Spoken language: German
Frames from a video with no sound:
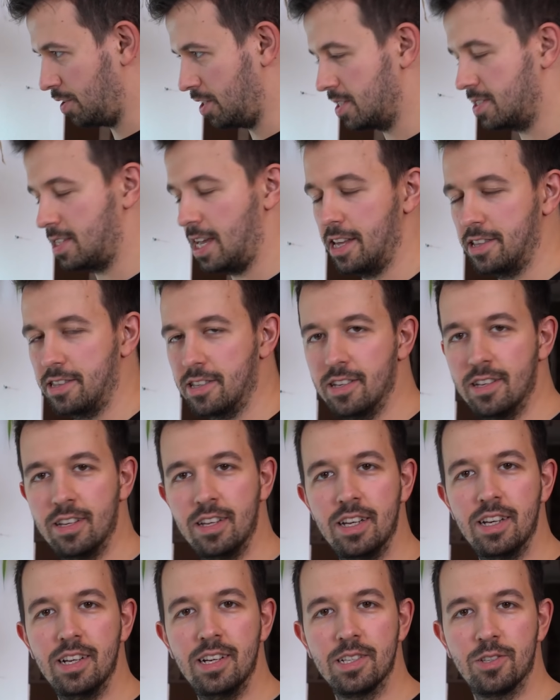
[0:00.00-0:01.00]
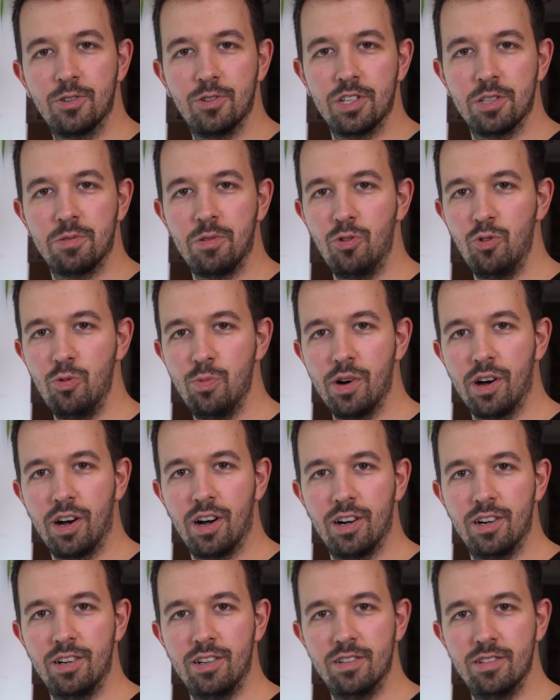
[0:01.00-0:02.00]
jeder Seite sodass wir
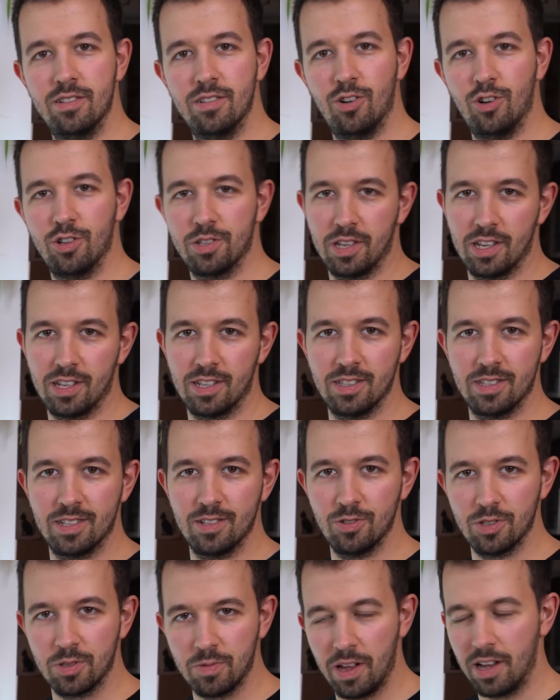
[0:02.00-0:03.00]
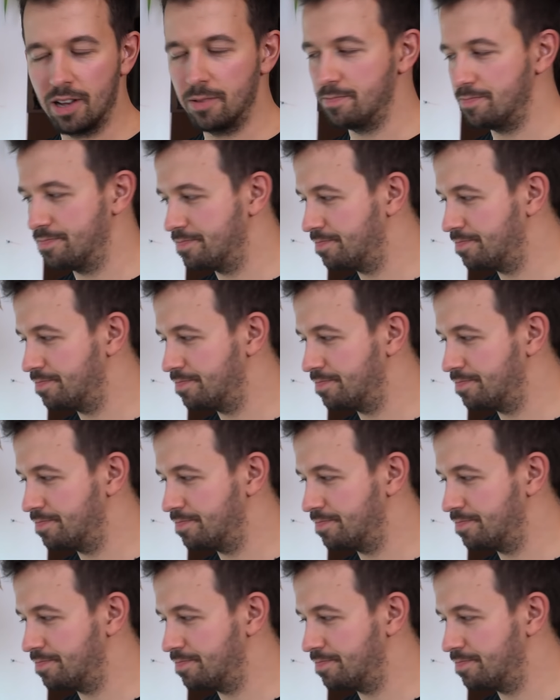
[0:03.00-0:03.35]
überall ausreichend CO2 haben.